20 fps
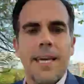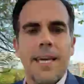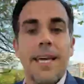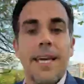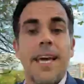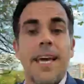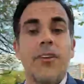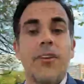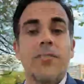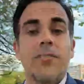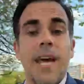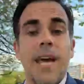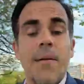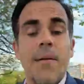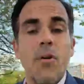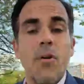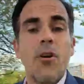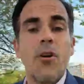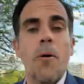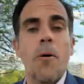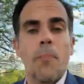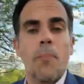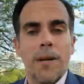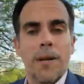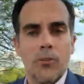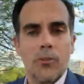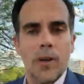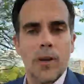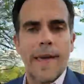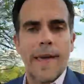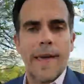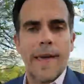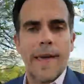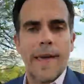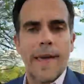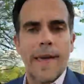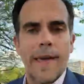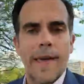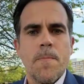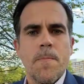y que seamos los
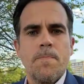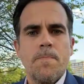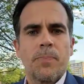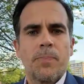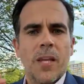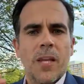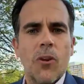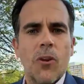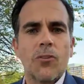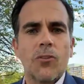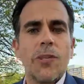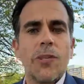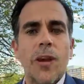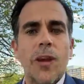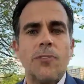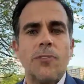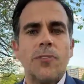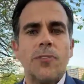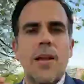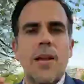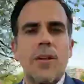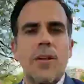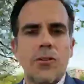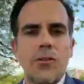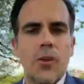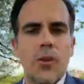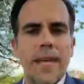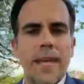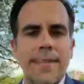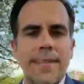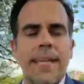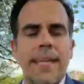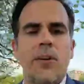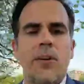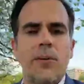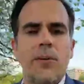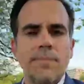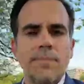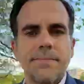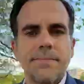puertorriqueños los dueños de nuestro
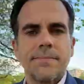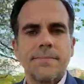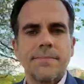destino